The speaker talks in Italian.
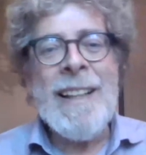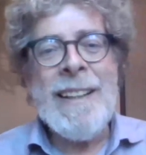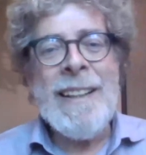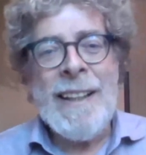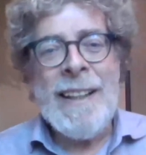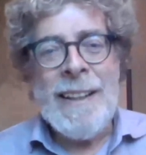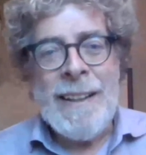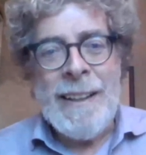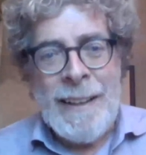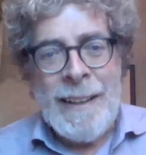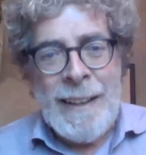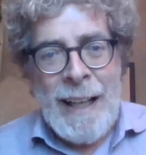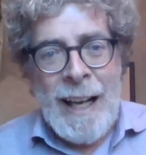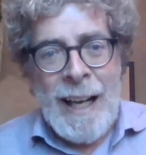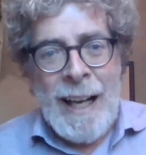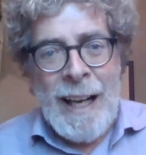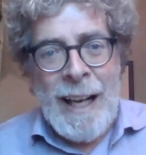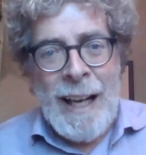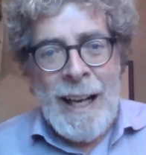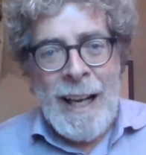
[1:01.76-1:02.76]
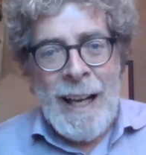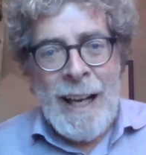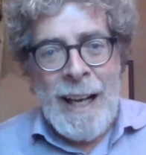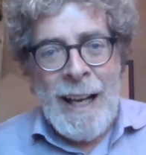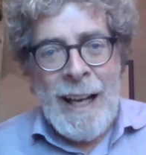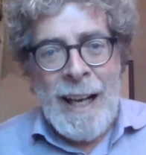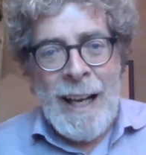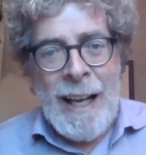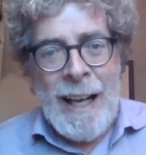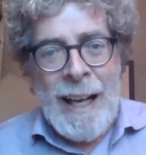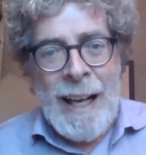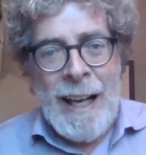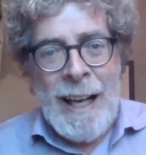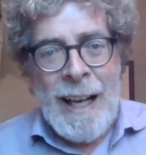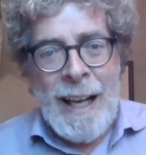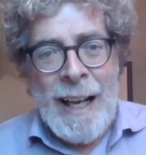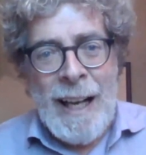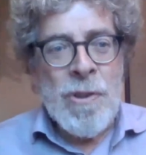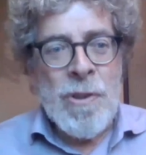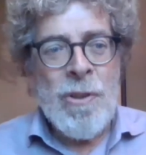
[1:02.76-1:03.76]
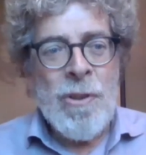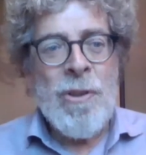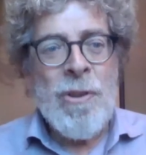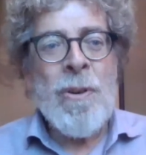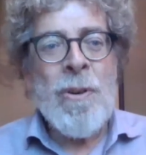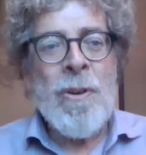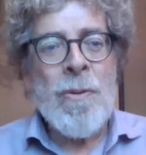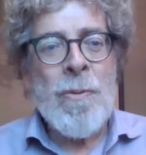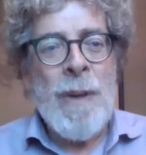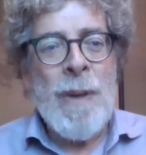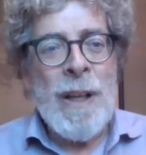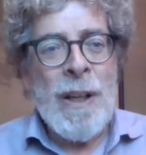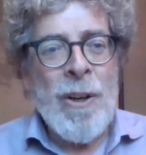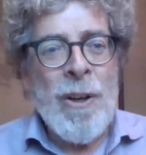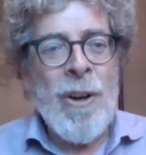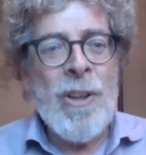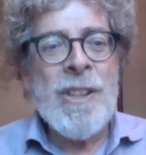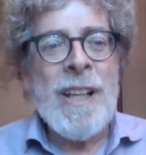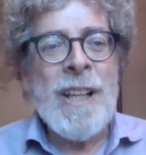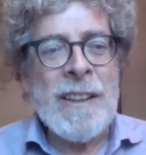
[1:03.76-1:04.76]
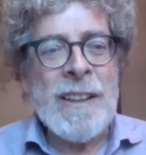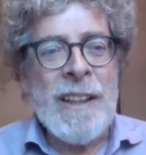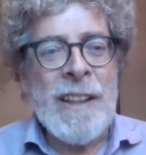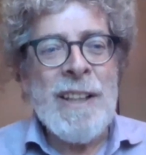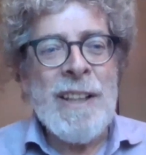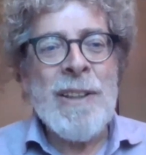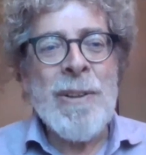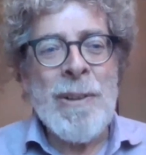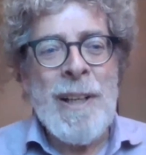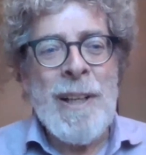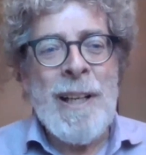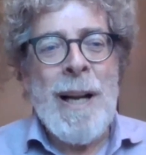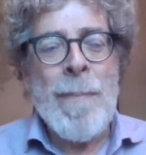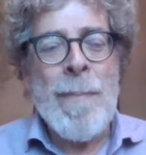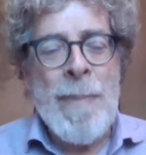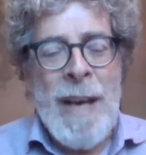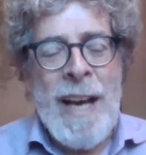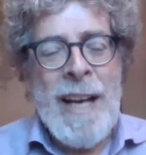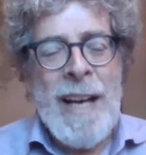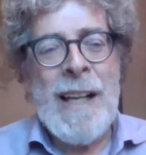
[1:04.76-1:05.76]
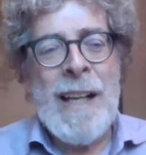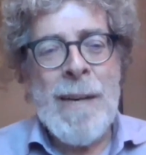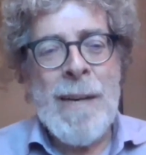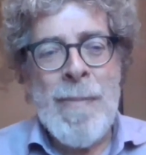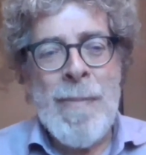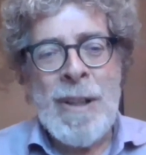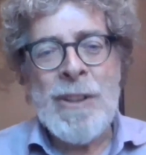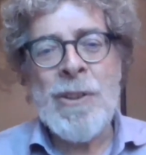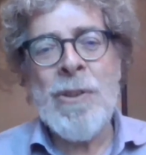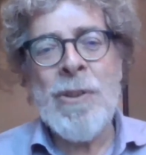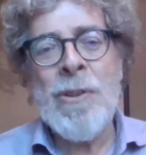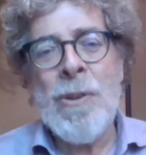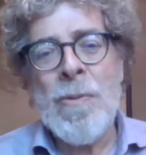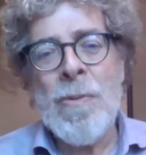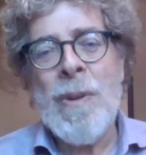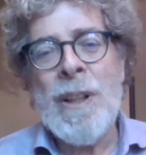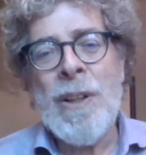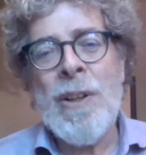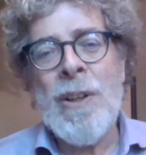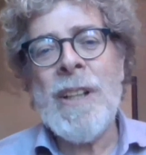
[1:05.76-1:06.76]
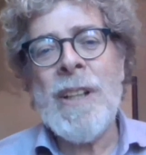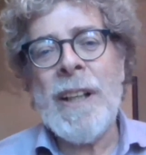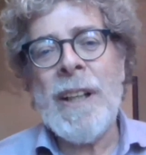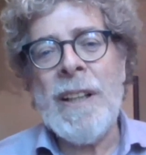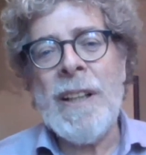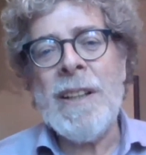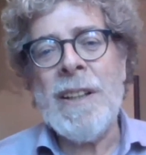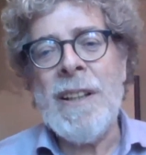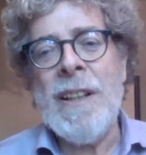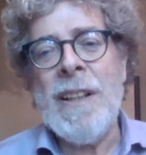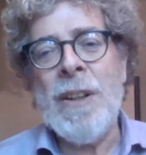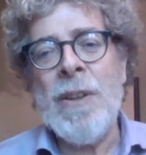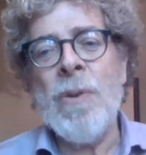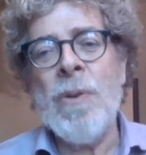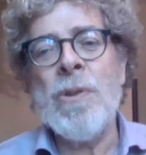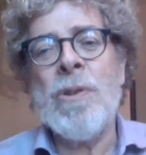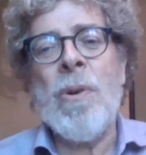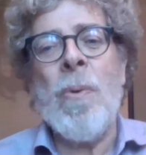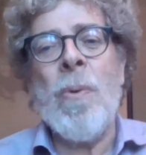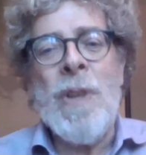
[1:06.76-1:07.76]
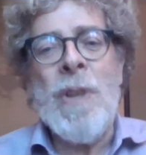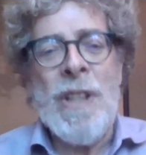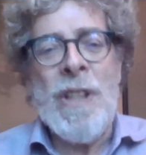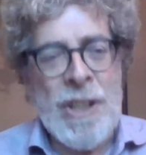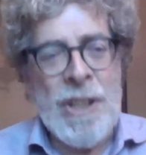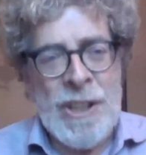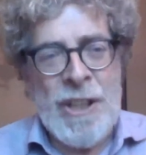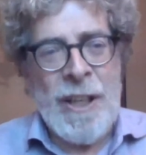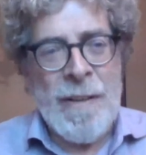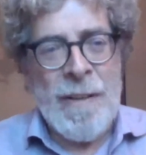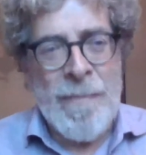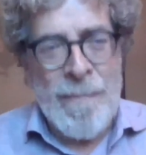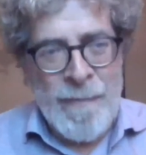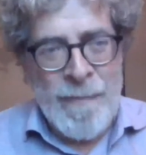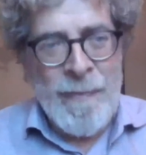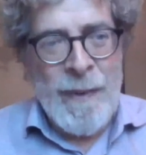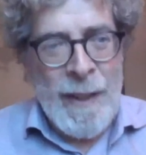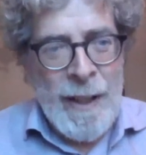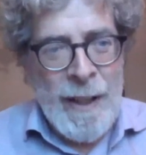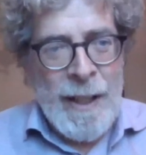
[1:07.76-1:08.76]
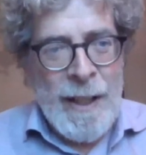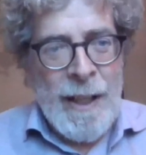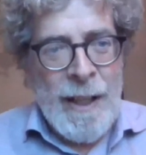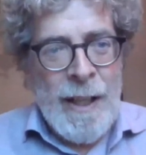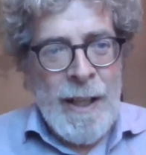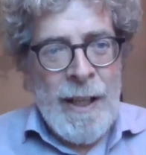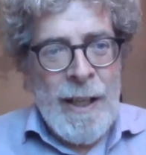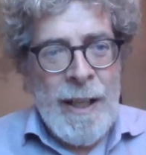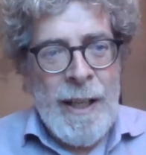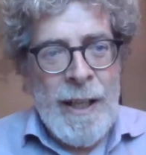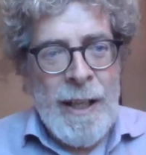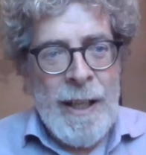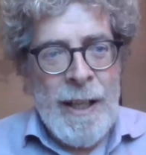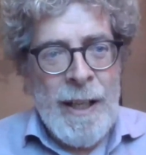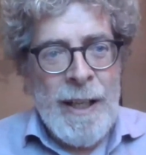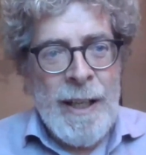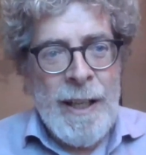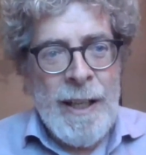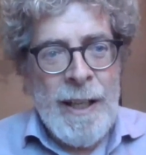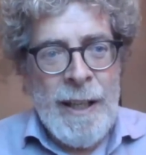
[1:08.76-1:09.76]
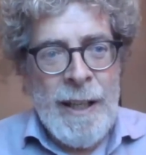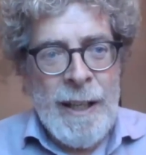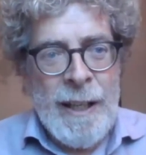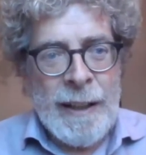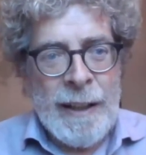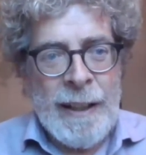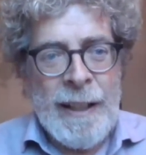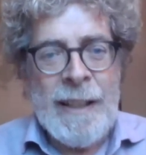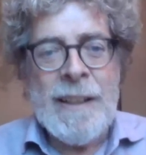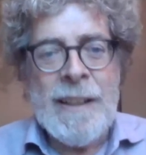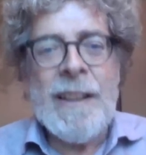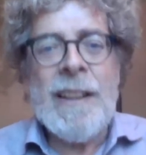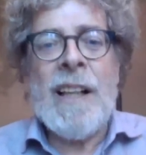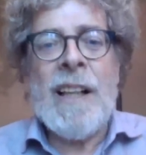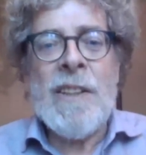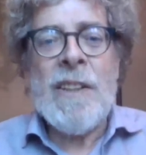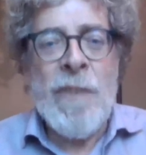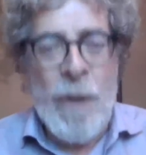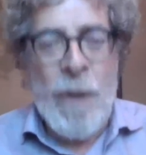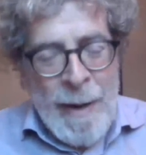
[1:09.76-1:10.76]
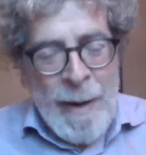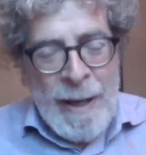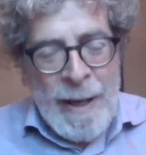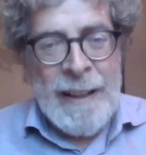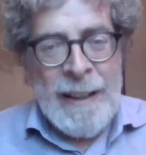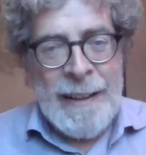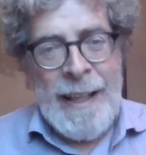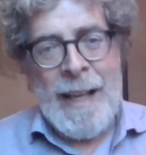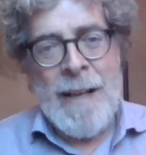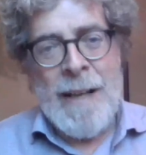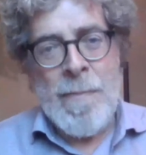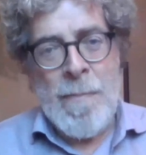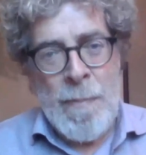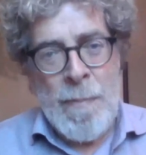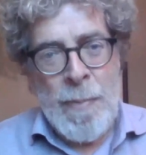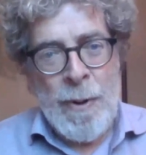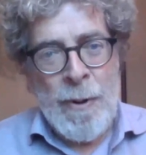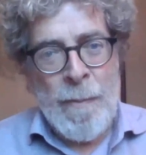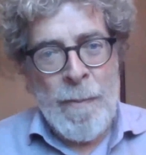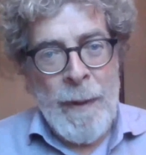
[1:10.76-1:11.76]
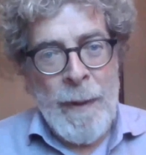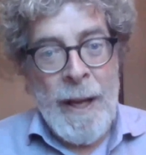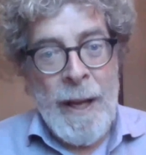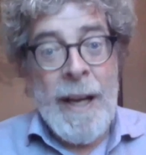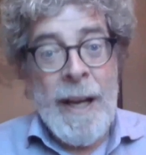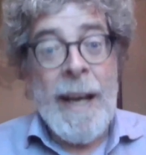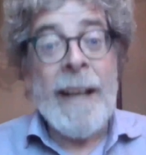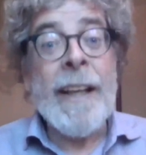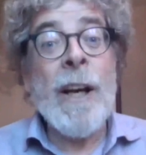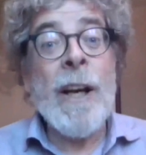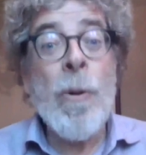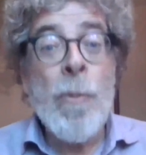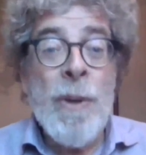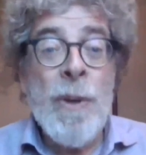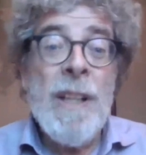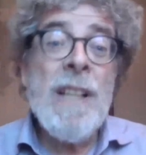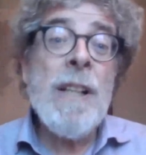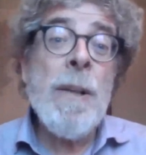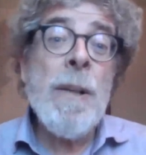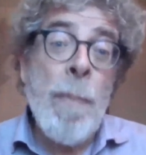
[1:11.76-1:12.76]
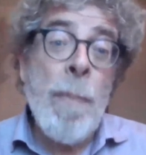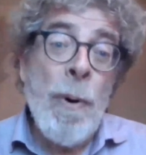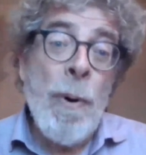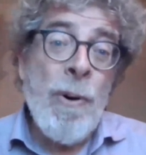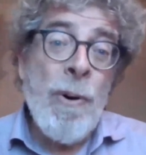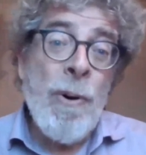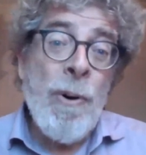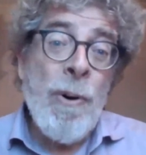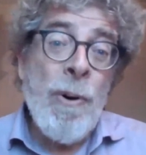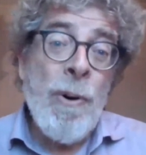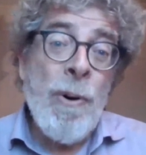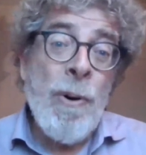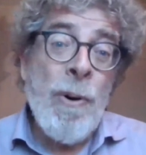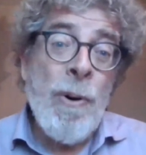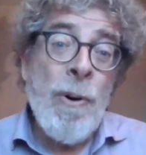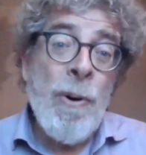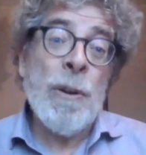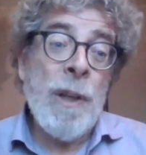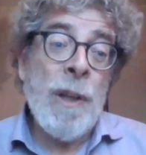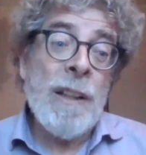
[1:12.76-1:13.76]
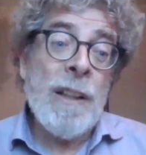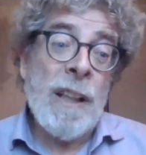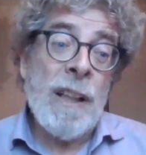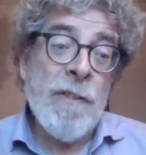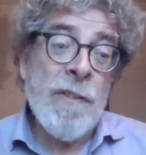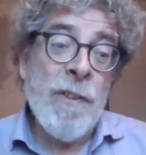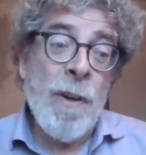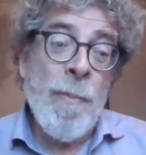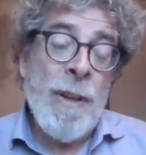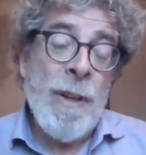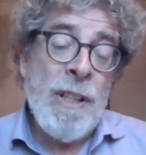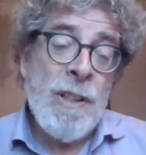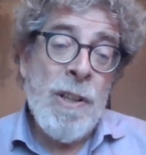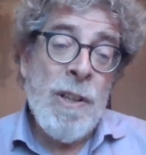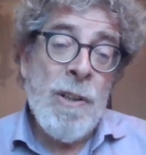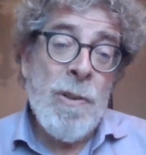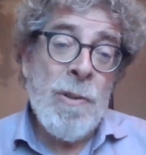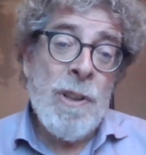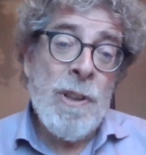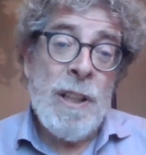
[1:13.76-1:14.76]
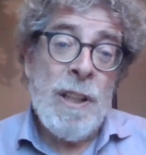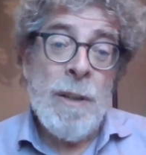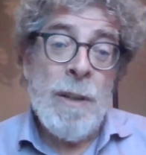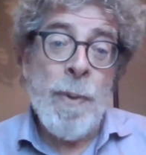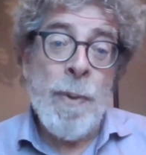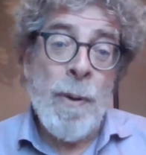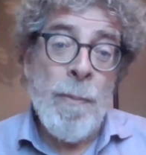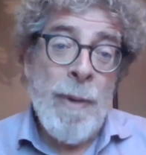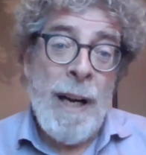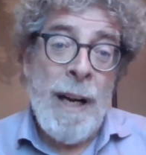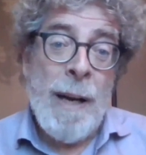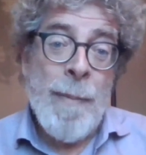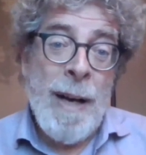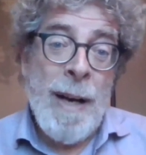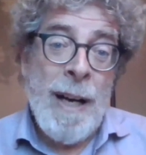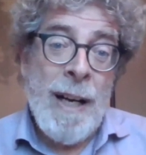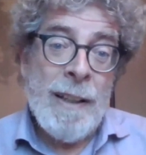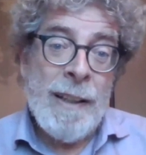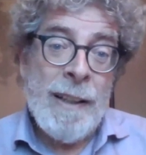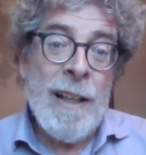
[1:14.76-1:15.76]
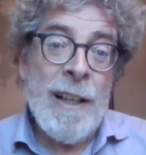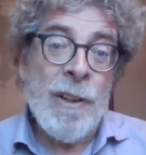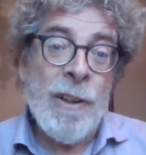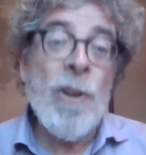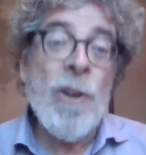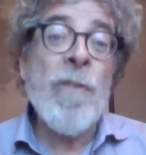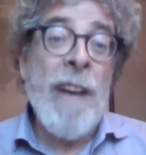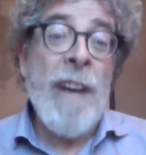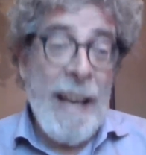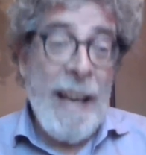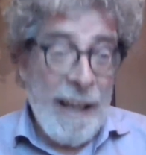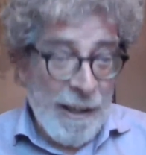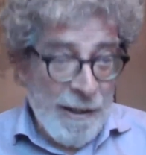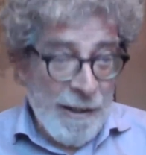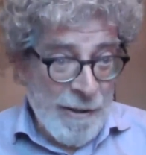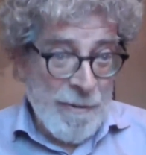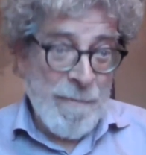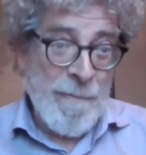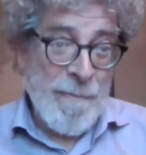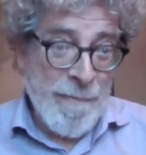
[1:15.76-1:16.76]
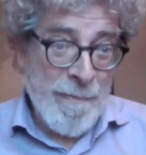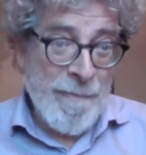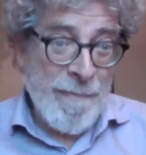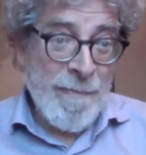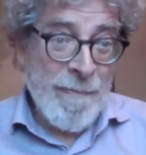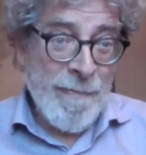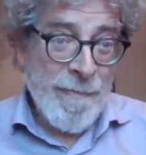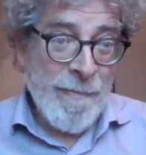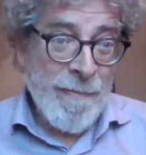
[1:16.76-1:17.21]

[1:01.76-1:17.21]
che l'identità non sono qualcosa scritto nella pietra, ma sono qualcosa che si costruisce, eh, che si trasforma nel tempo e che quindi pone, come tutte le trasformazioni, il problema del governo